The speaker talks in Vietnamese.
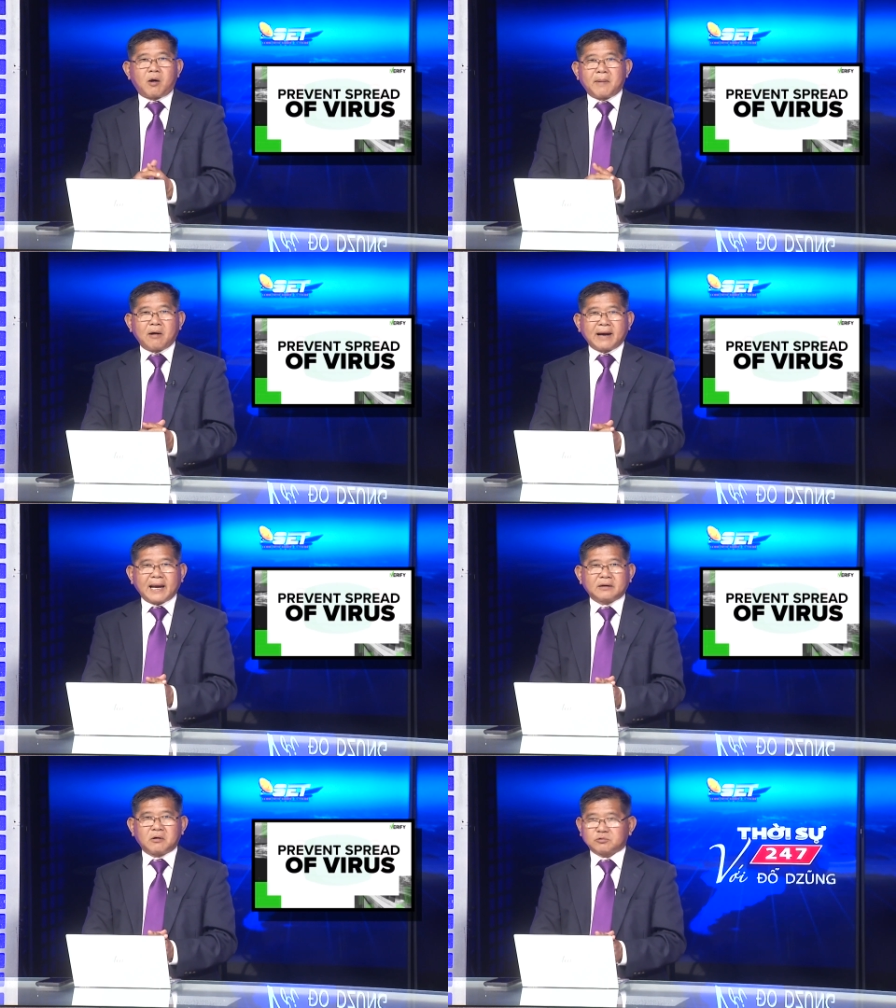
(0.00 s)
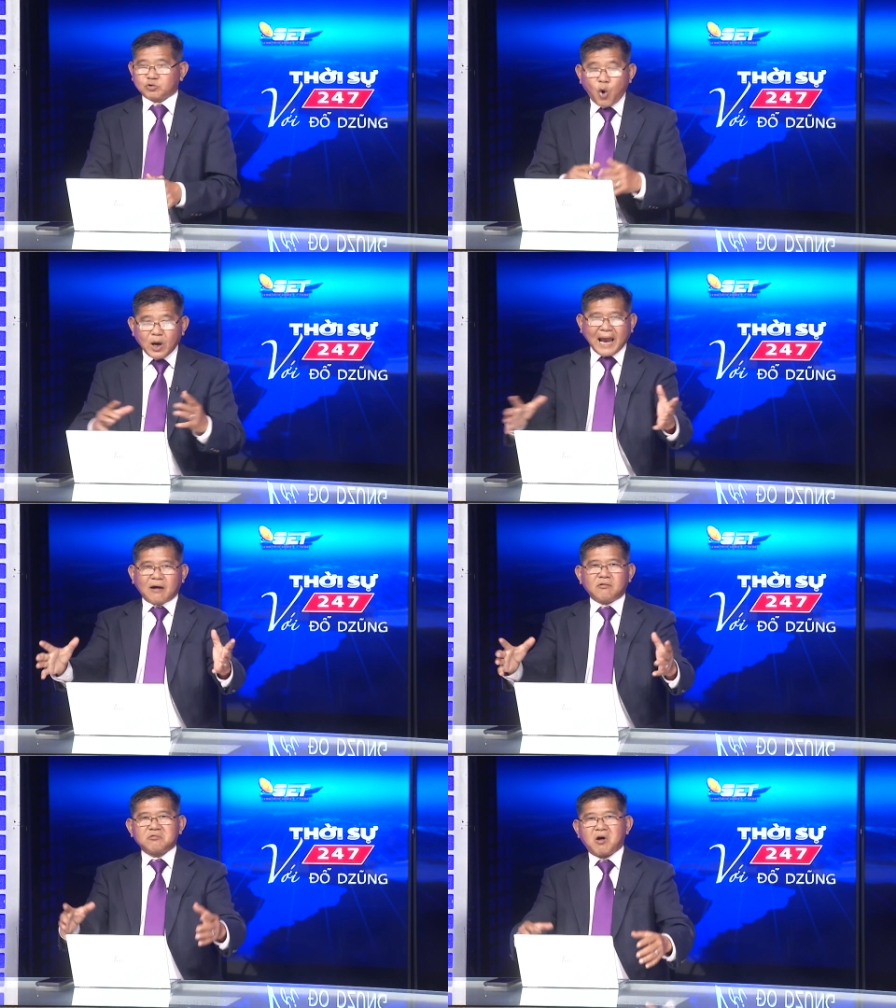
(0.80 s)
họp báo khác rồi họ tố
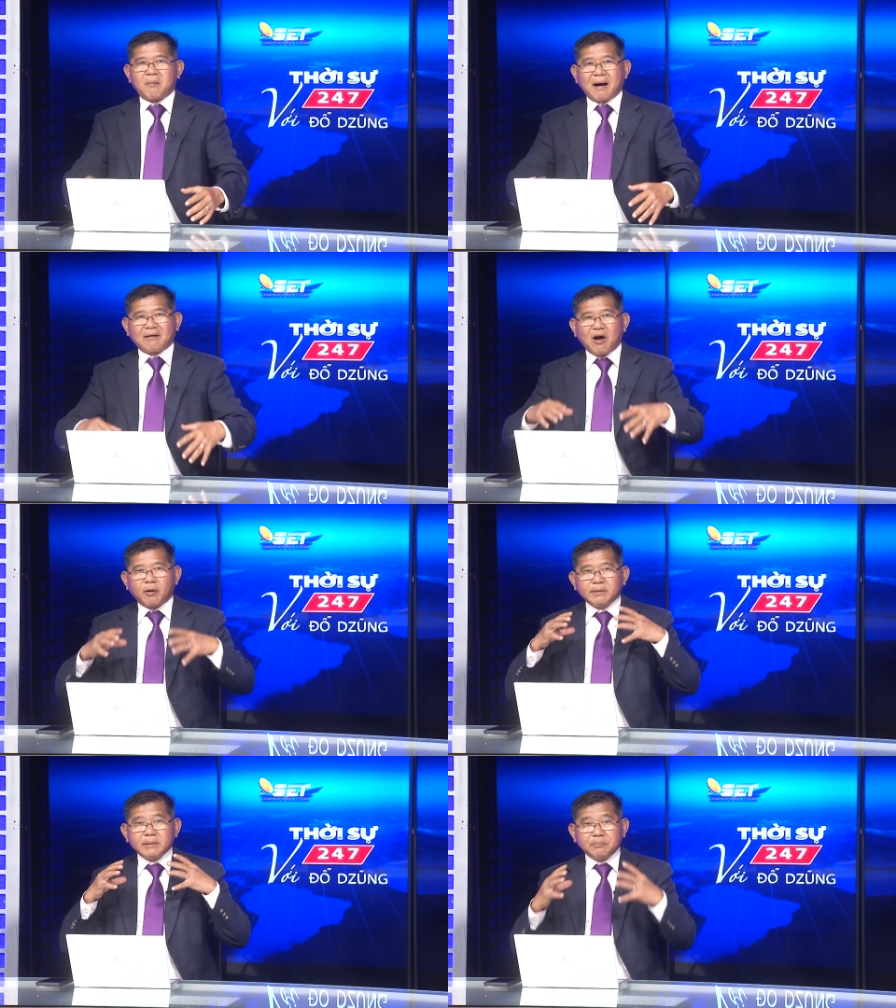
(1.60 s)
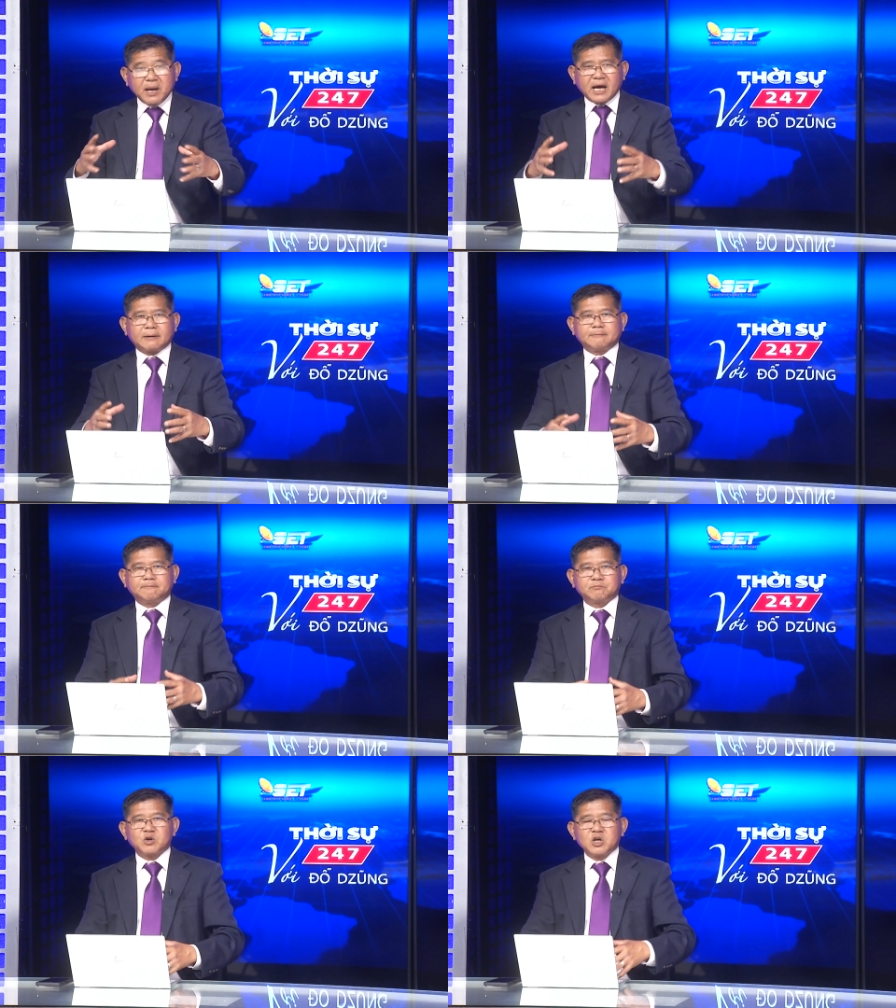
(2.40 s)
cáo, họ bảo là họ bị bịt miệng,
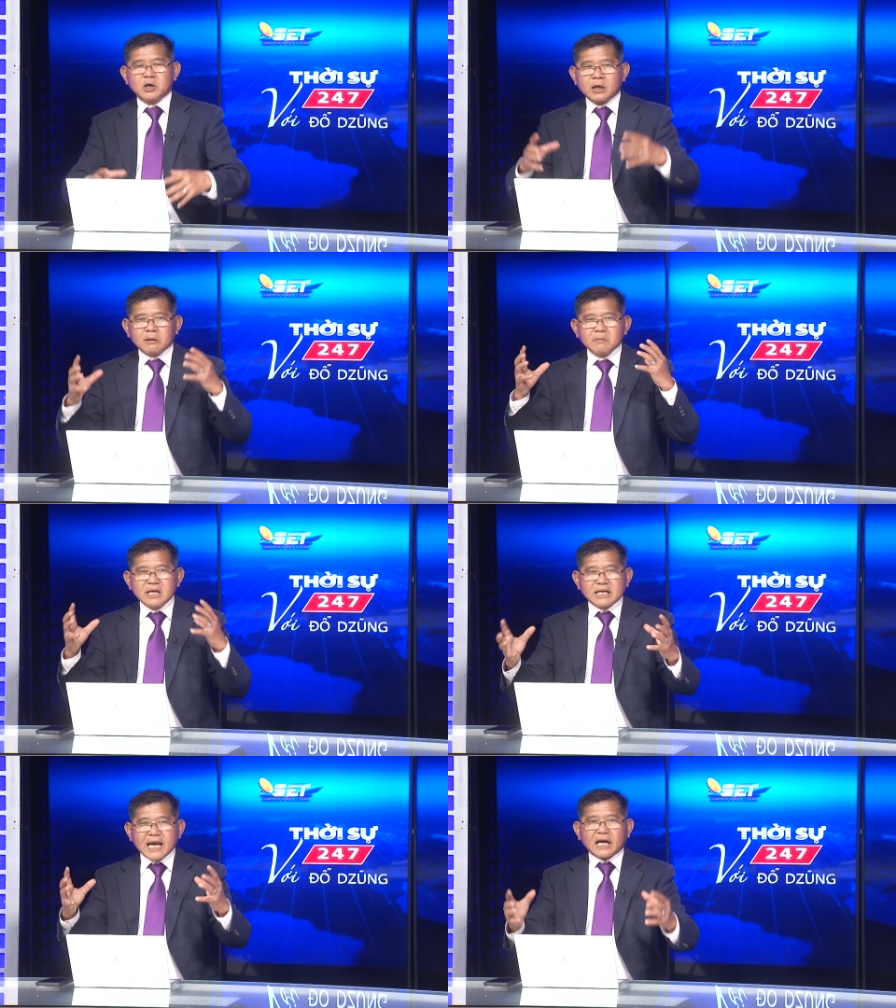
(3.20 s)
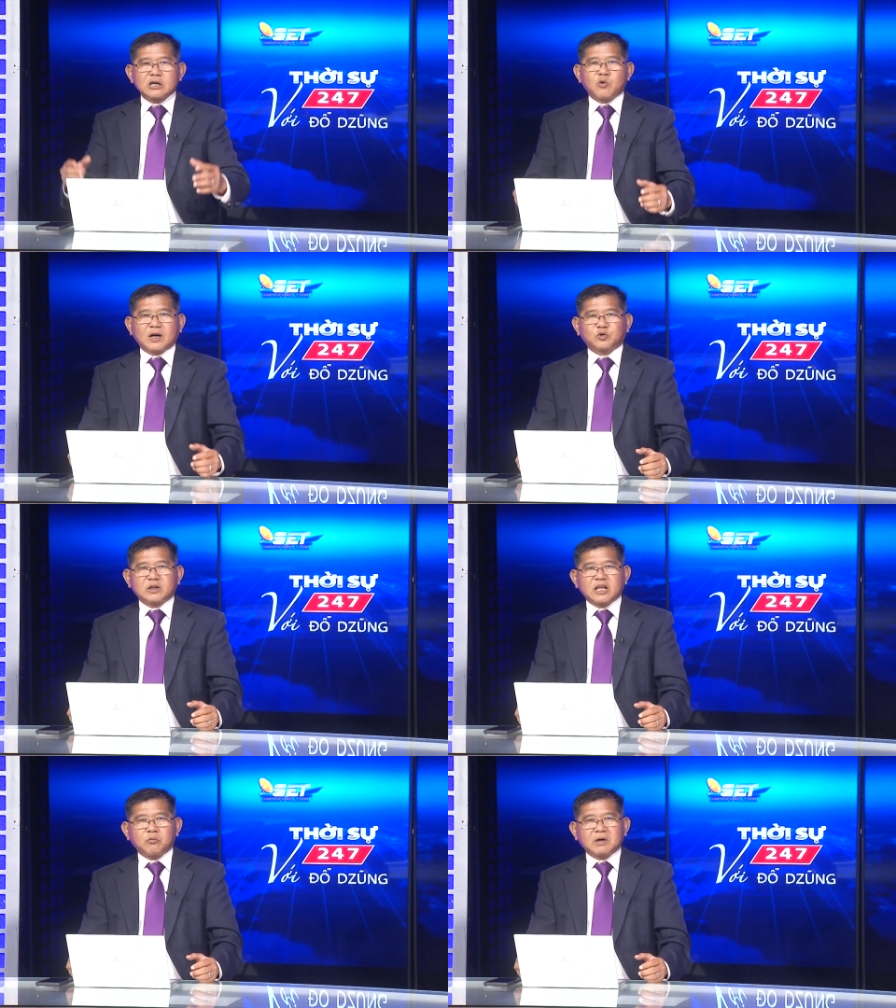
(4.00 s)
bị các cơ quan
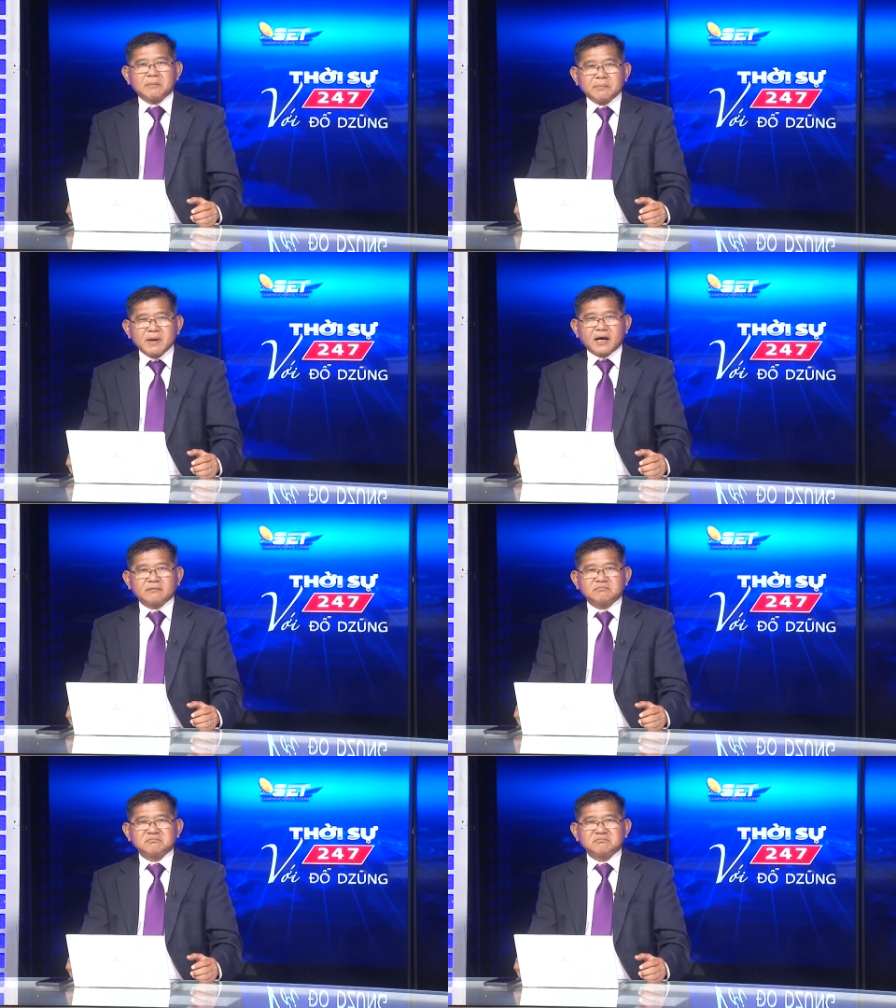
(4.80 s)
truyền thông này bịt miệng.